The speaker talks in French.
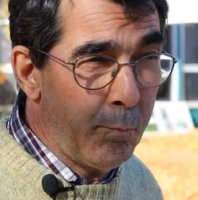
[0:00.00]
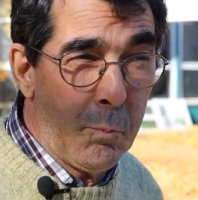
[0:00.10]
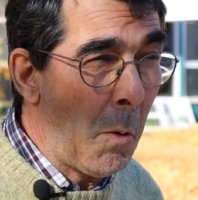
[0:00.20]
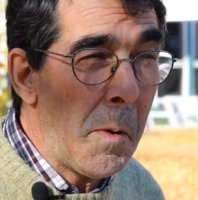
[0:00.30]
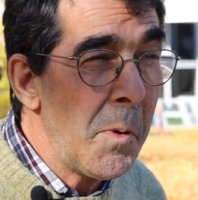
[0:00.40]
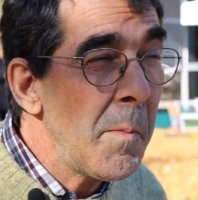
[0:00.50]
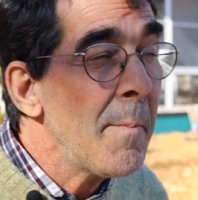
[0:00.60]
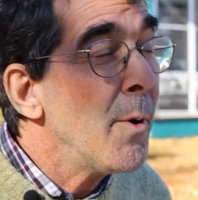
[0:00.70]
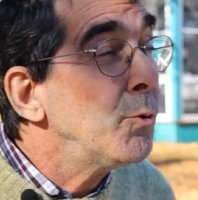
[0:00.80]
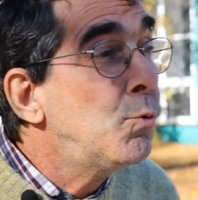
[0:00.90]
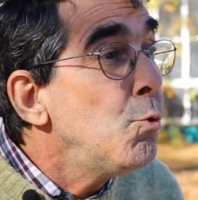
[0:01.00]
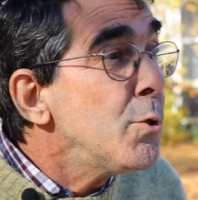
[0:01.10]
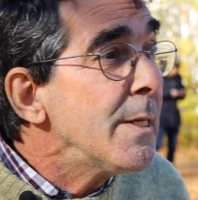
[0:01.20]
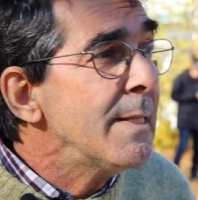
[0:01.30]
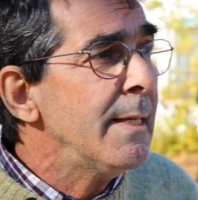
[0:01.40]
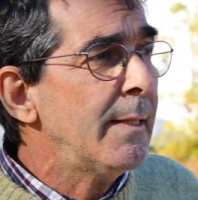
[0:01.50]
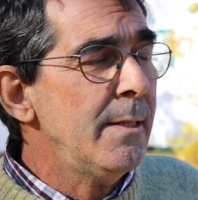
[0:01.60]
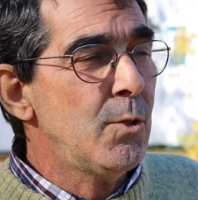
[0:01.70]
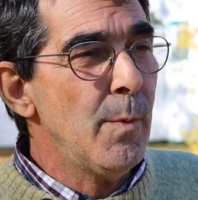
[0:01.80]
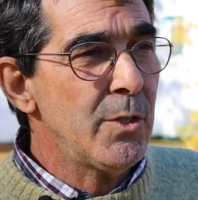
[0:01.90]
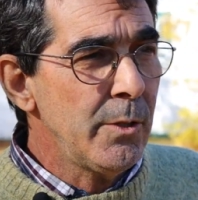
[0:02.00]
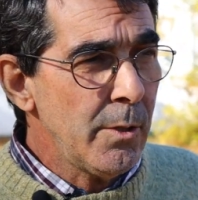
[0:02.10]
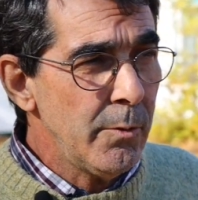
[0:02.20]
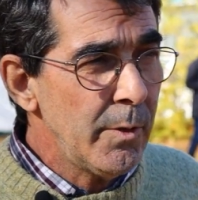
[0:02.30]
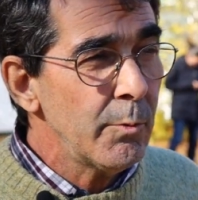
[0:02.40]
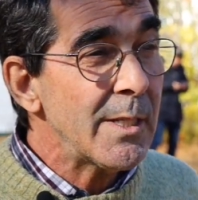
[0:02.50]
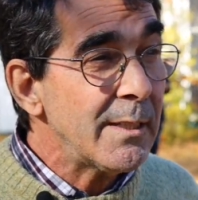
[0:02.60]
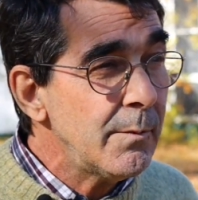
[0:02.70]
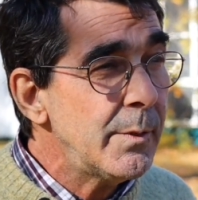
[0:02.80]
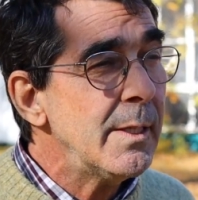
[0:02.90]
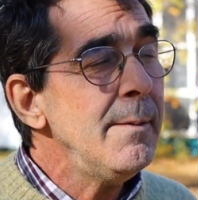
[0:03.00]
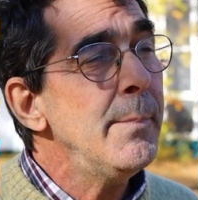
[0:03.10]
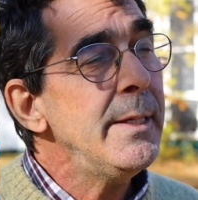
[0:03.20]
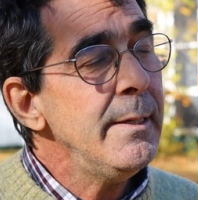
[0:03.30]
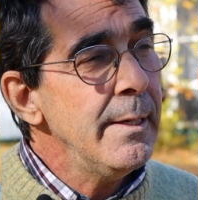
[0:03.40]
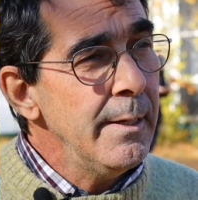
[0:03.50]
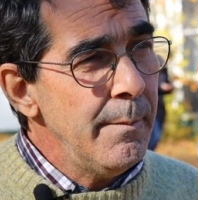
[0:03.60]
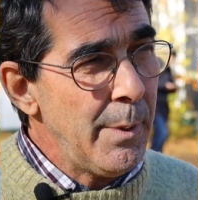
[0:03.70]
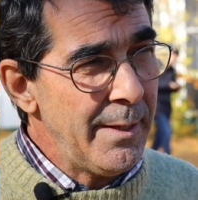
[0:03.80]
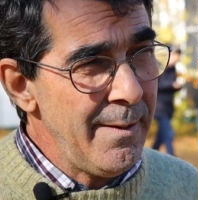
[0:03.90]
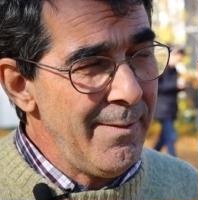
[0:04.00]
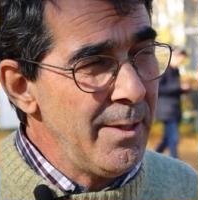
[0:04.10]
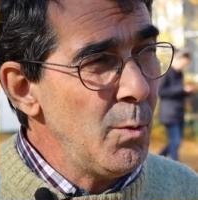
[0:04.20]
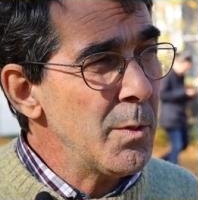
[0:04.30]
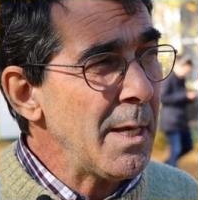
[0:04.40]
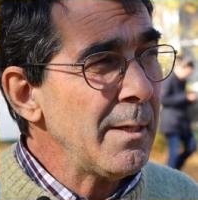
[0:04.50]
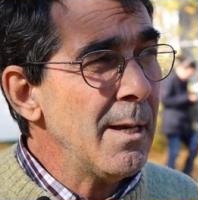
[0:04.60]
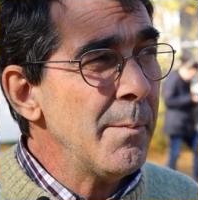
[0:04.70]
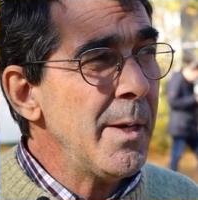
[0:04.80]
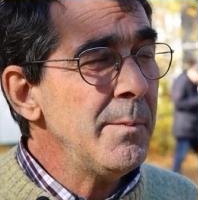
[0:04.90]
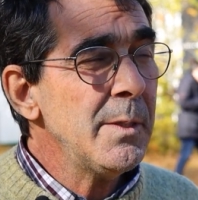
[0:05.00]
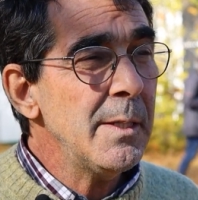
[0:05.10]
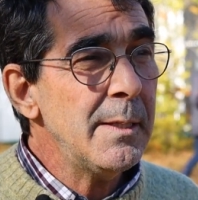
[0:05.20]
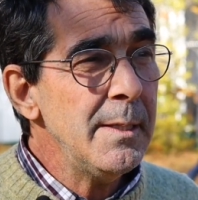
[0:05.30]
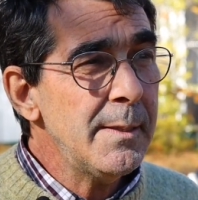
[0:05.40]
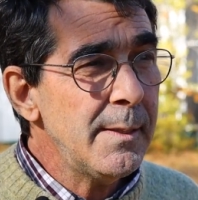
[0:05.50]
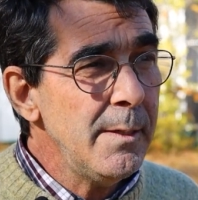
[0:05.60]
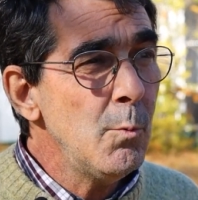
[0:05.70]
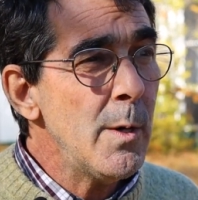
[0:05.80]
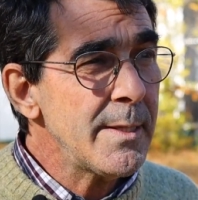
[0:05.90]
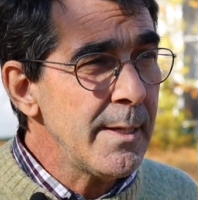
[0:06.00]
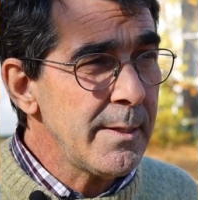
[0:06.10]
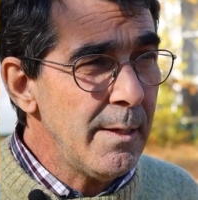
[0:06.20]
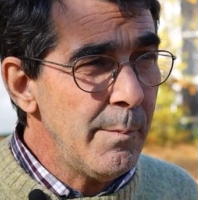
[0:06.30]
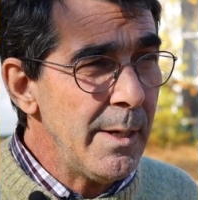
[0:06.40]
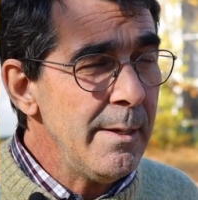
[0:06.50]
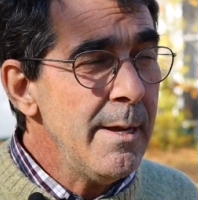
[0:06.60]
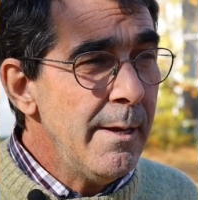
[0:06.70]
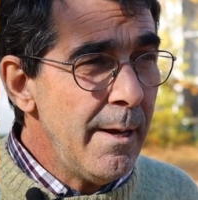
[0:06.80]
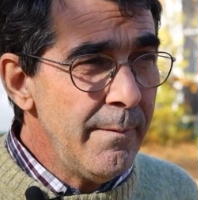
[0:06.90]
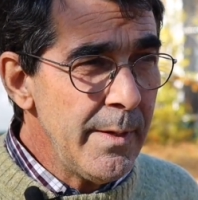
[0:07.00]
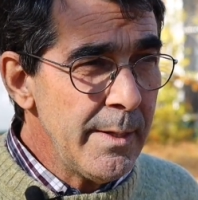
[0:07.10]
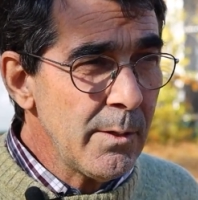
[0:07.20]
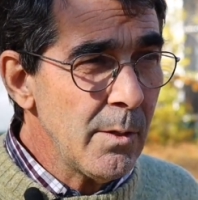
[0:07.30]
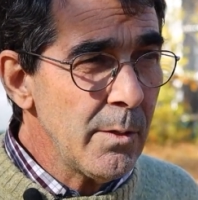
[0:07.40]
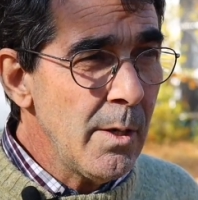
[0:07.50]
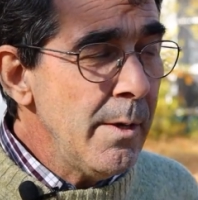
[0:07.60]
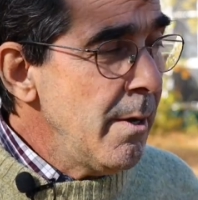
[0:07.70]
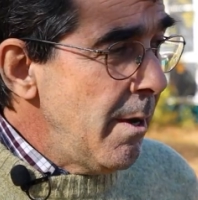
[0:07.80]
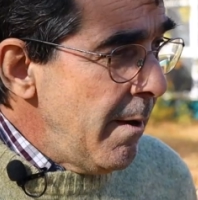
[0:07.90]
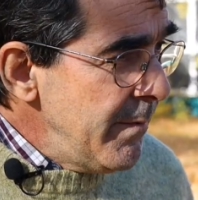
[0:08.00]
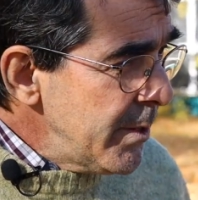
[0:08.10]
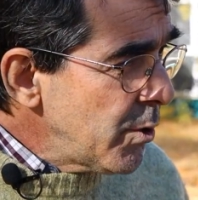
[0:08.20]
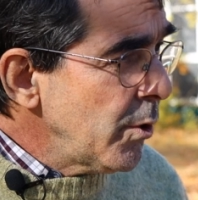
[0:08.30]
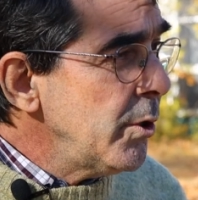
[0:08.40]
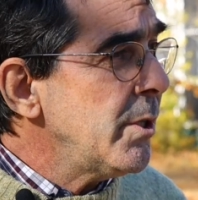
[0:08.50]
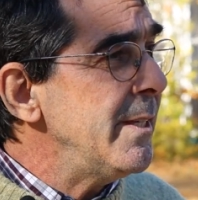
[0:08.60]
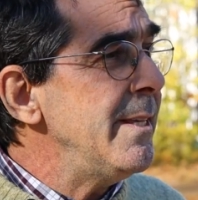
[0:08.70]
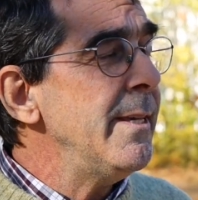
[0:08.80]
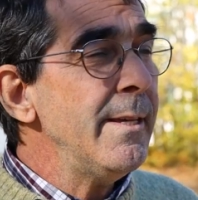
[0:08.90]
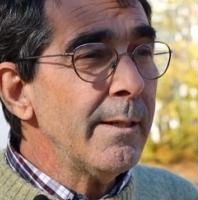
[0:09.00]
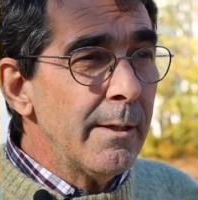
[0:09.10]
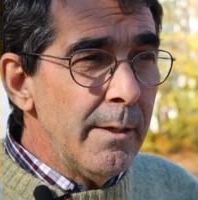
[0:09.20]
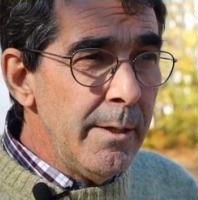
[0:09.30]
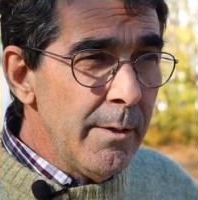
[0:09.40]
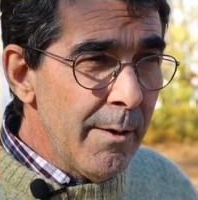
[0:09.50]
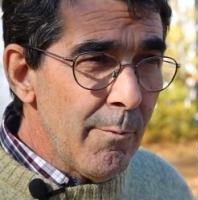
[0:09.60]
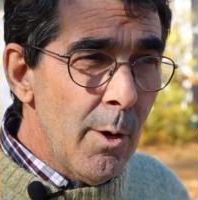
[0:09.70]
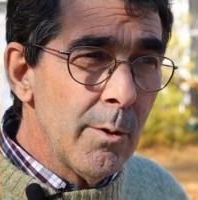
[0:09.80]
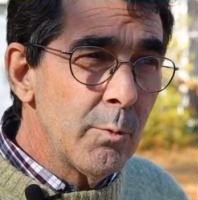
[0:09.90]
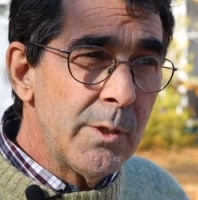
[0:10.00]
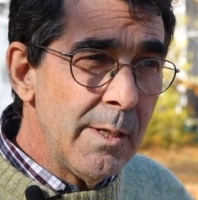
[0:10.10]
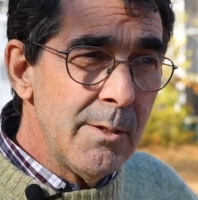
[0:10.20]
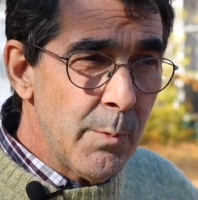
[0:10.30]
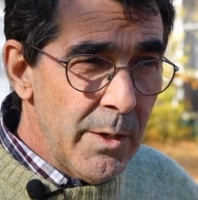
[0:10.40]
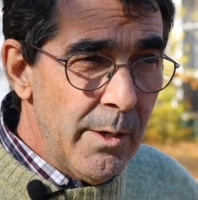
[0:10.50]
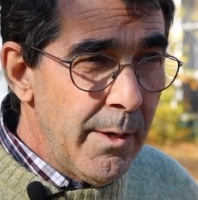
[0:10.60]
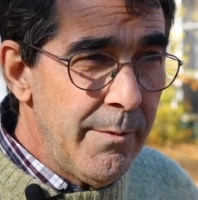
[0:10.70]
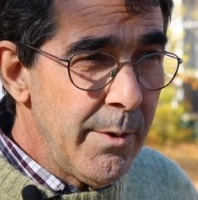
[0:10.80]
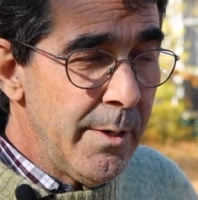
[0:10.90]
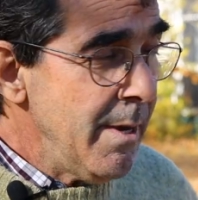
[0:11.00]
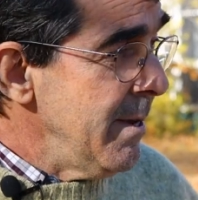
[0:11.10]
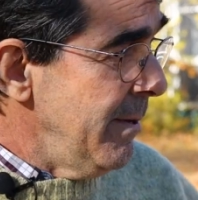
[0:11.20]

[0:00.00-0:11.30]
probablement pas tous ces étés, j'imagine qu'il y a eu d'autres activités, mais pendant 22 ans quand même, c'était ici où essentiellement elle venait, se, recueillir et avoir aussi, je pense, elle avait